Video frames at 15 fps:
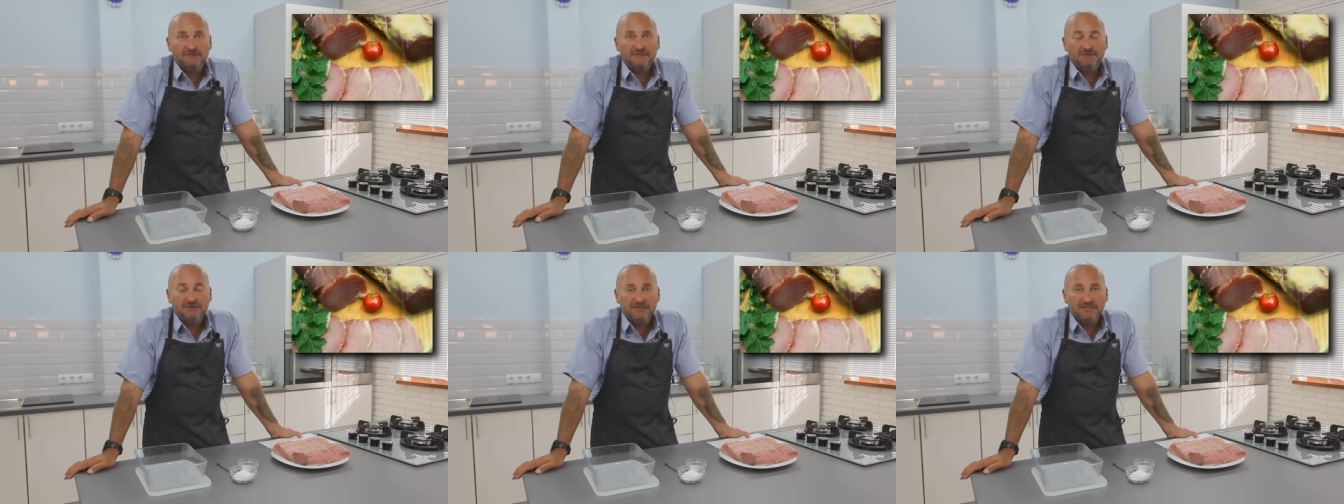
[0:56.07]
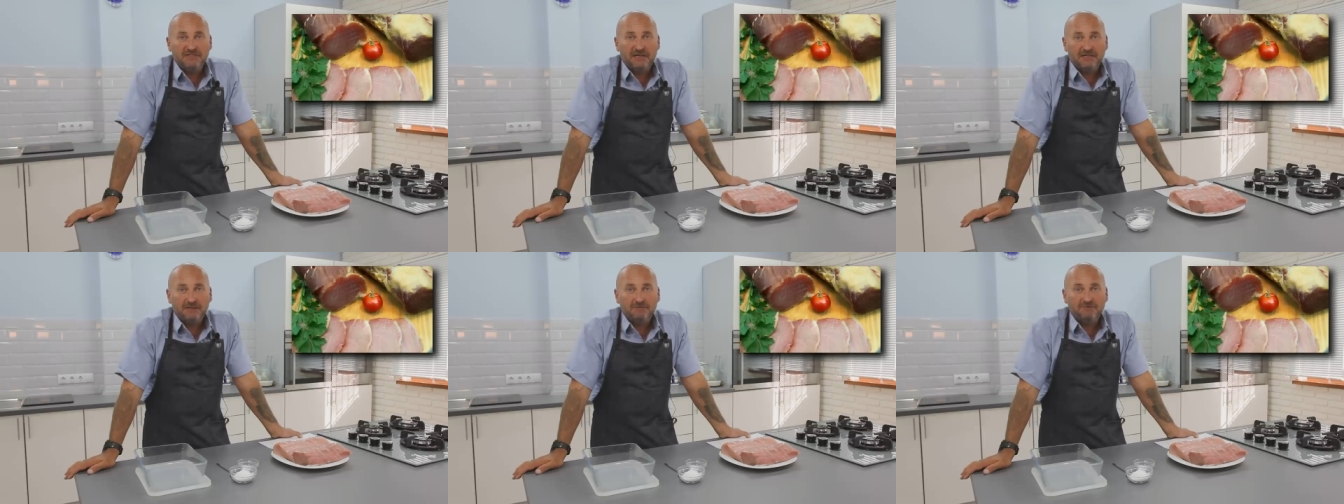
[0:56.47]
в
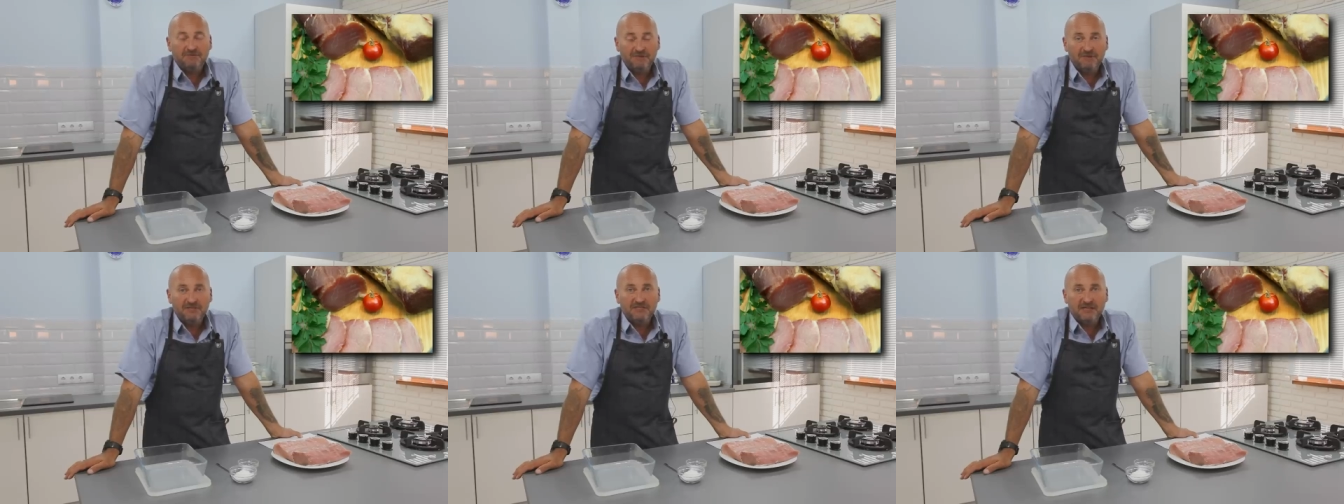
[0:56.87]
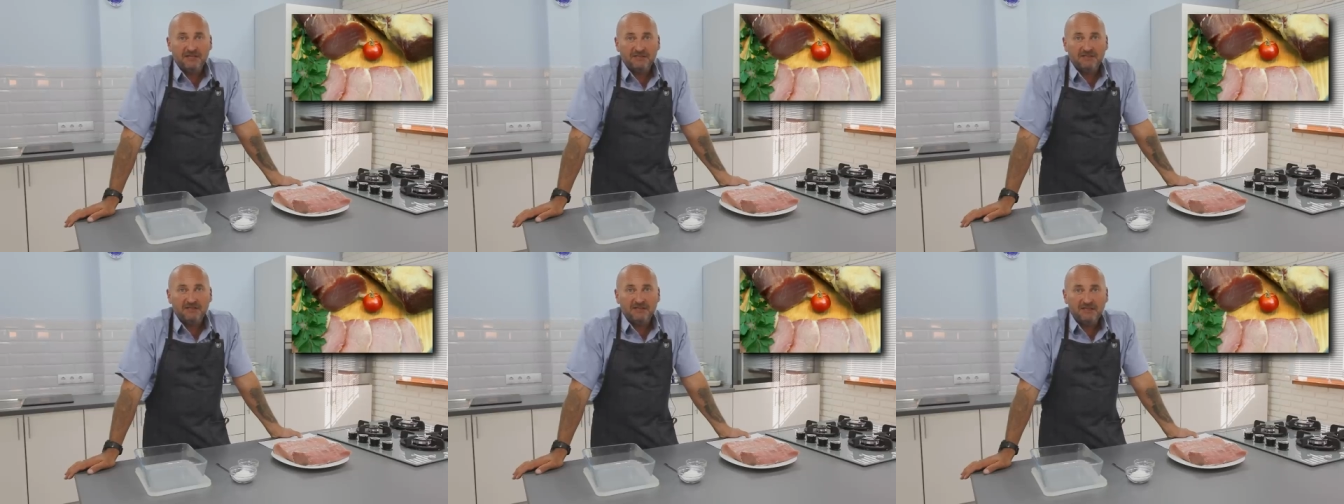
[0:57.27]
70-х
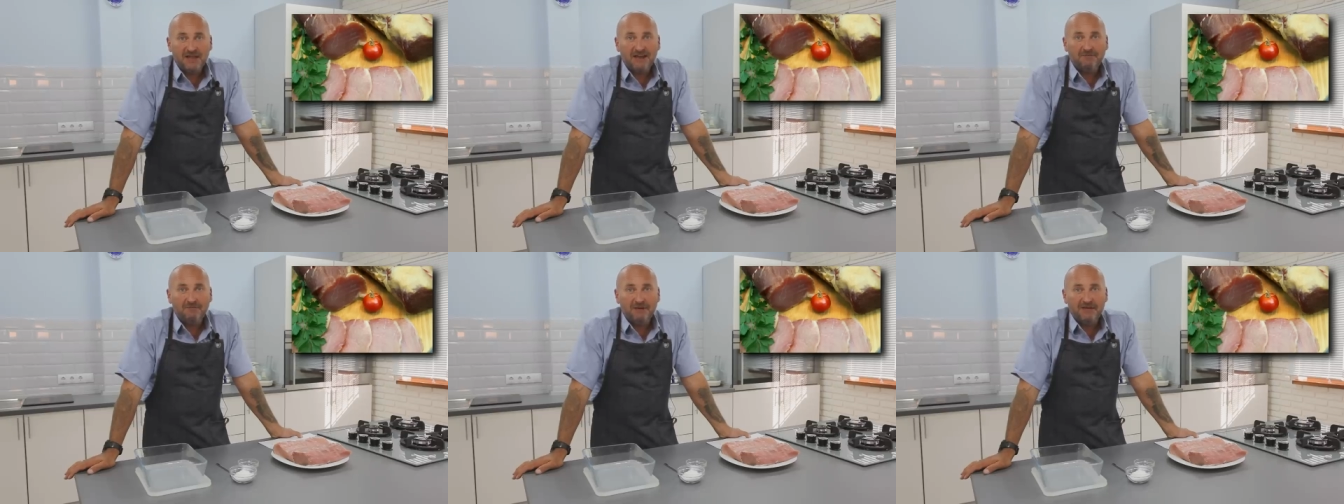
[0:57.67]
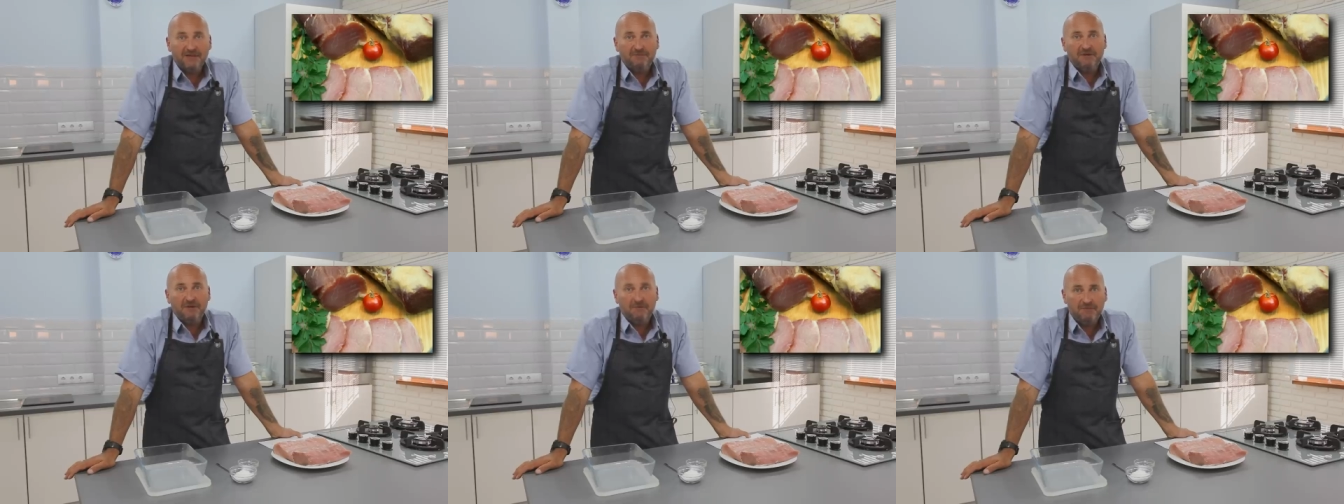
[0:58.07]
70 годах
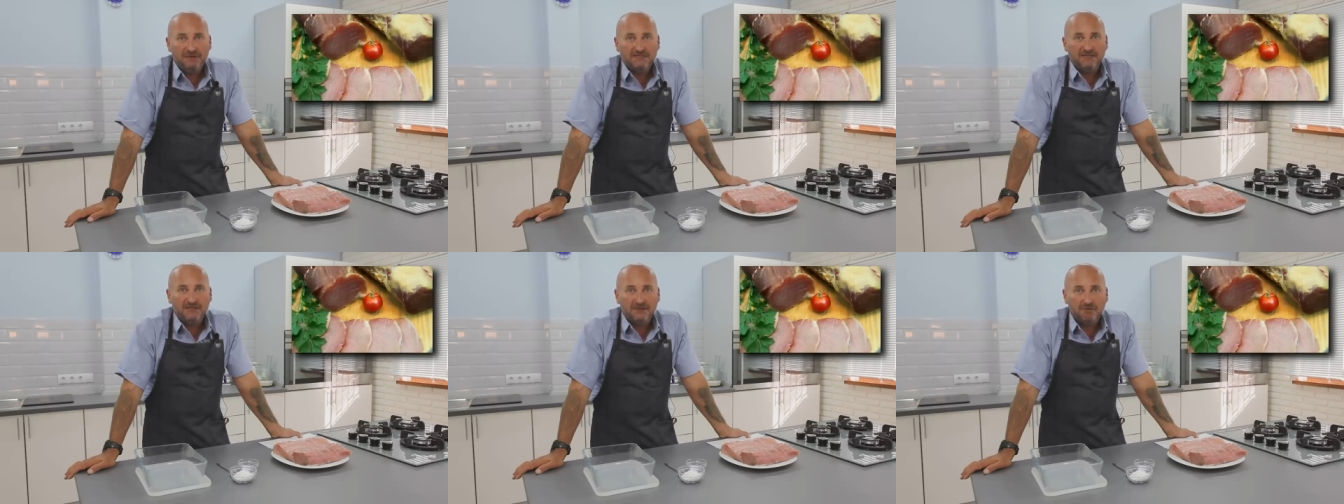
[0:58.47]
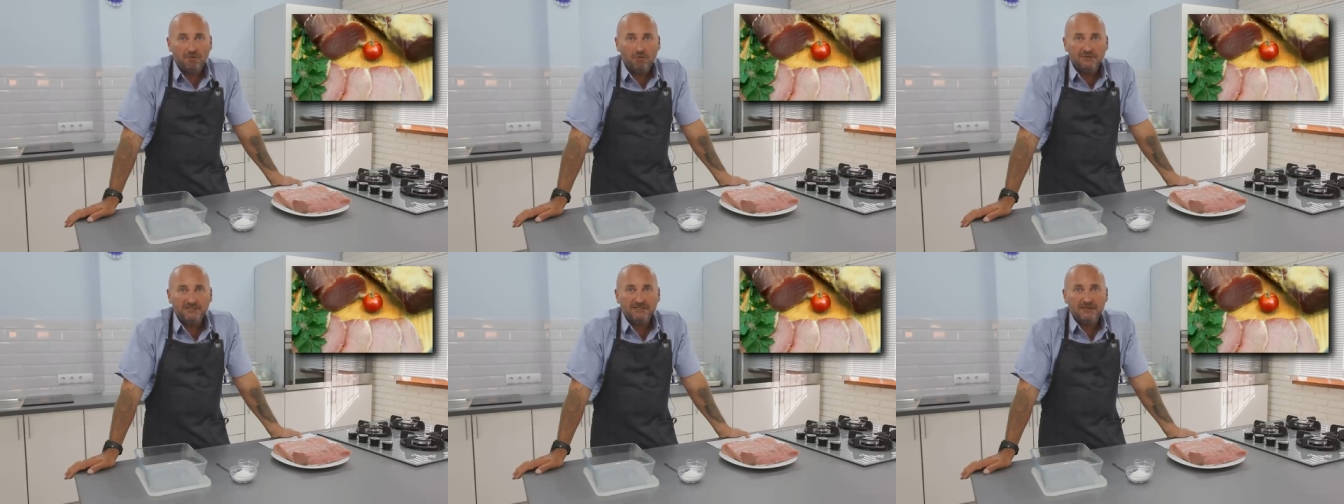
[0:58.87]
были переписаны
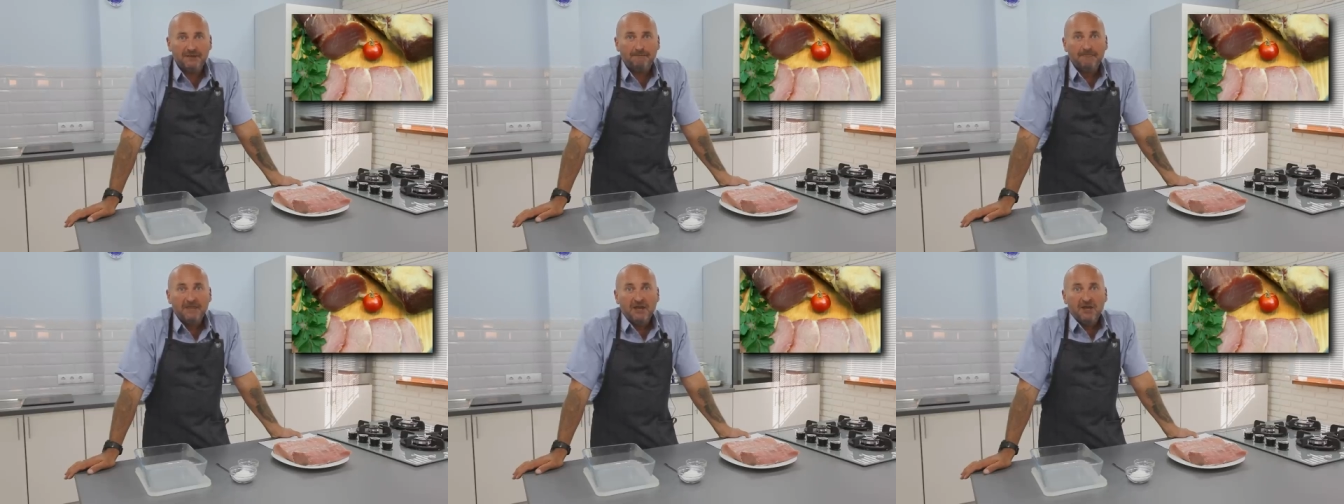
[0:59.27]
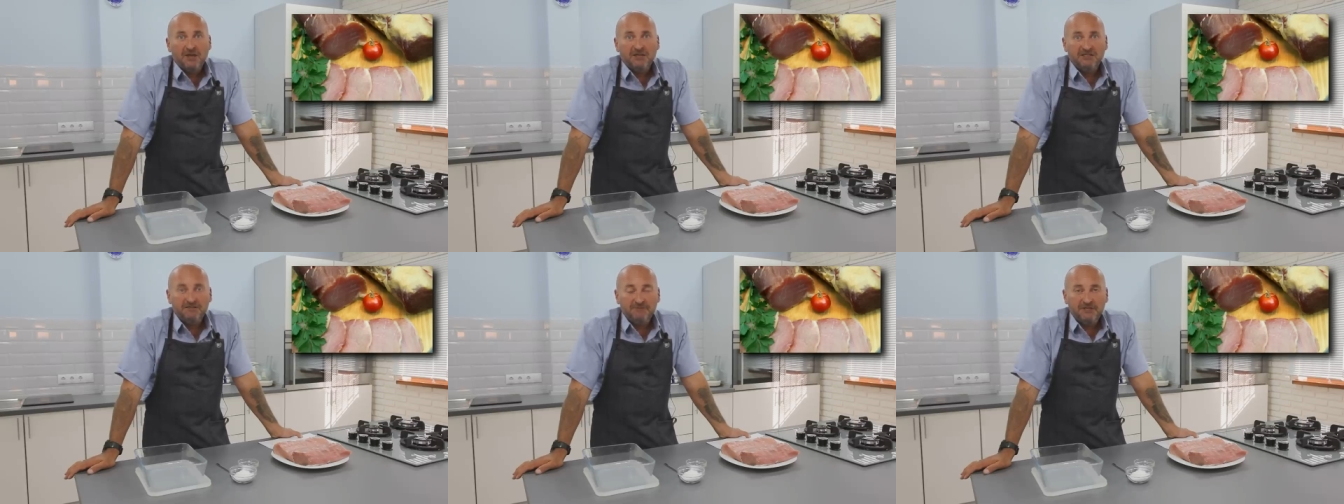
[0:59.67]
ГОСТы,
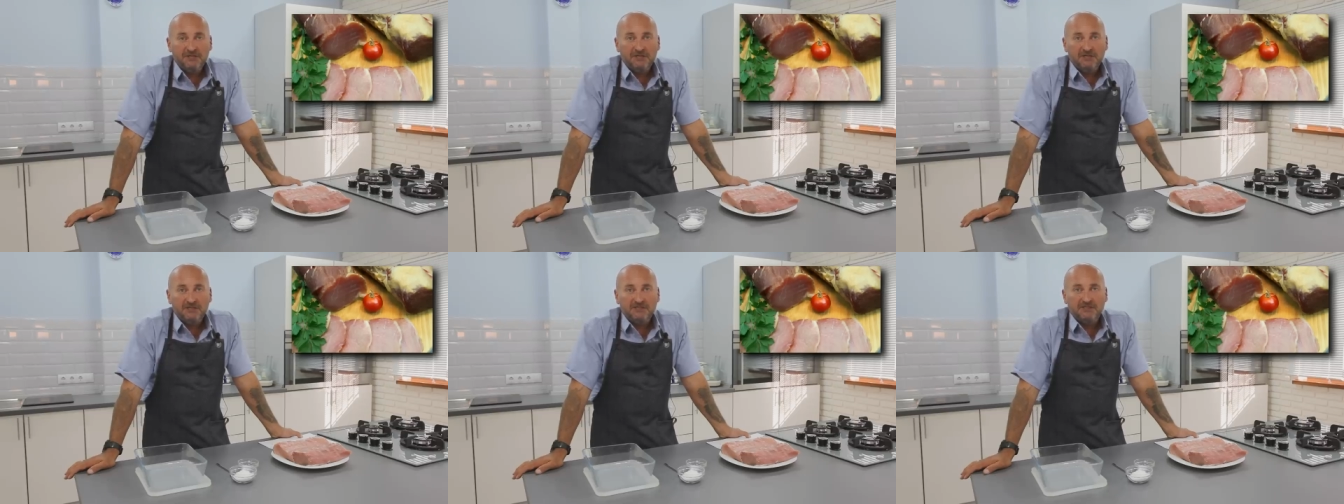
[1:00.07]
изменились